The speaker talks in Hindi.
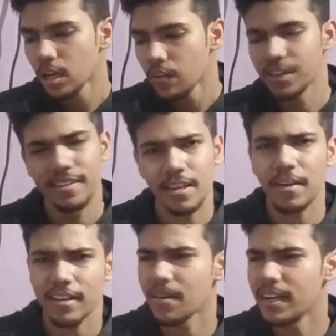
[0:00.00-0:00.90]
फिजिक्स का
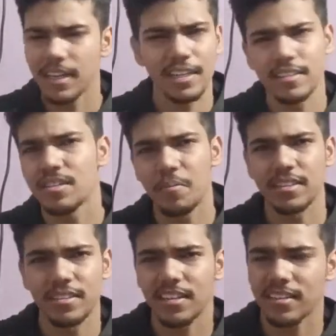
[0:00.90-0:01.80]
मेरा सेवेंटी सिक्सटी
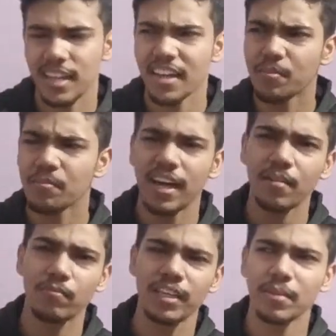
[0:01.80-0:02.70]
परसेंट तक शायद मेरा
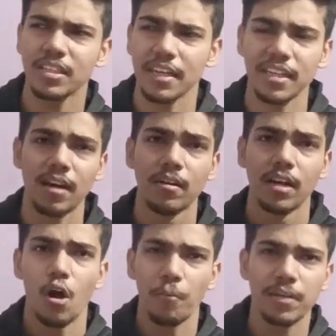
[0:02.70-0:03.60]
वही बचा है क्या
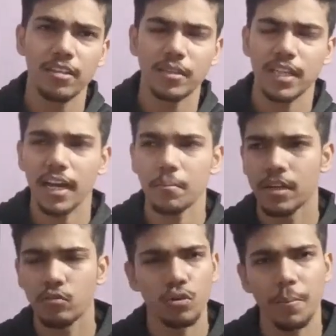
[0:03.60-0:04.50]
ऑप्टिक्स बचा है मैंने
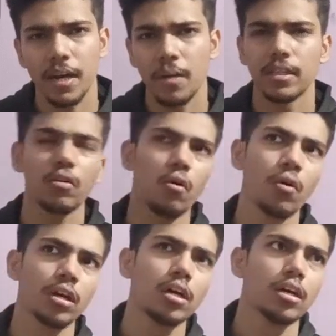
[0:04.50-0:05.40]
उसको नहीं पढ़ा अभी तक और